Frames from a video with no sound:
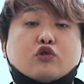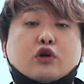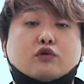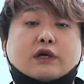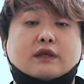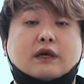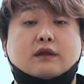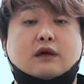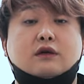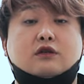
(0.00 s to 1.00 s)
무기로
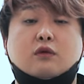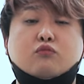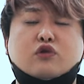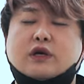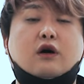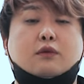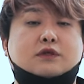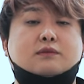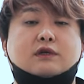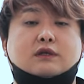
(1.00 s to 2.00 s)
상대한다? 그런 무기가
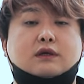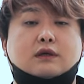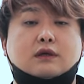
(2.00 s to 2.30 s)
없었습니다.